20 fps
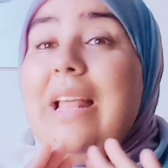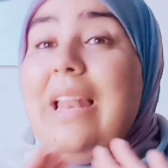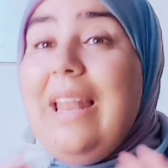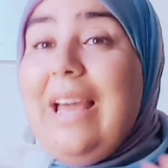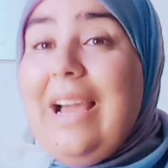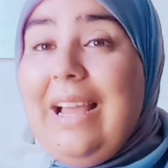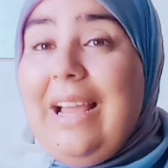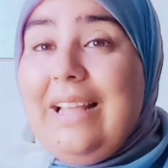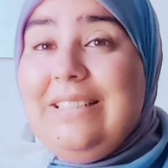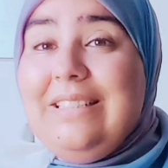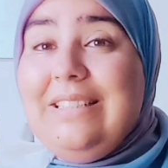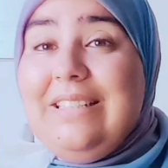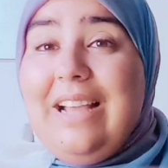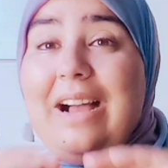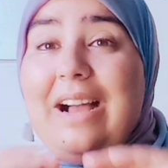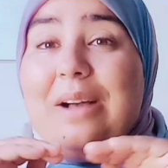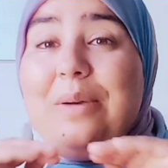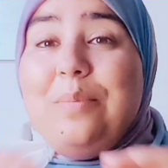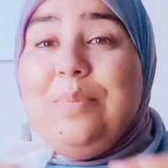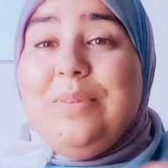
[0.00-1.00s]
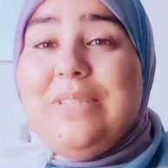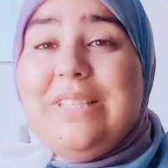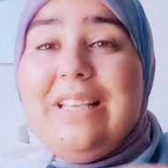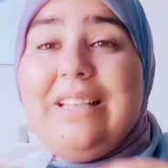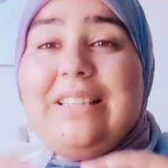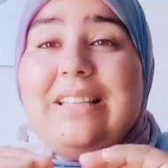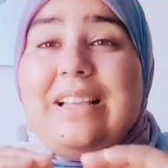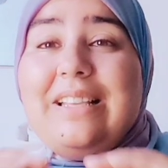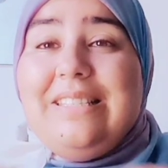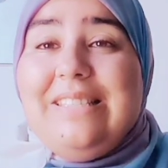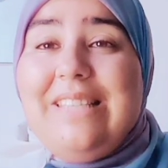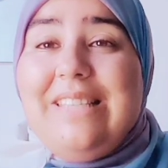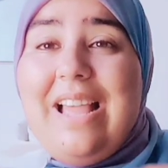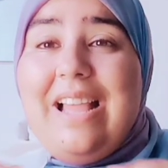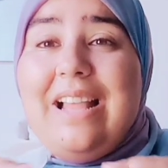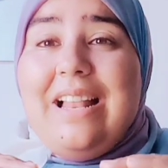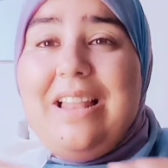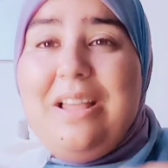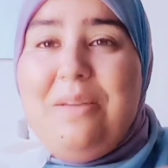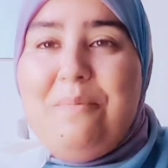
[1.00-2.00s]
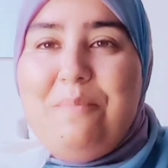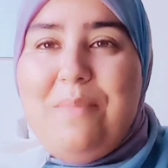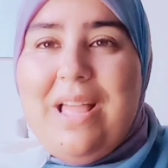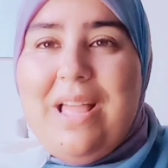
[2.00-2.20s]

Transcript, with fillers: القضيه بسيطه سهله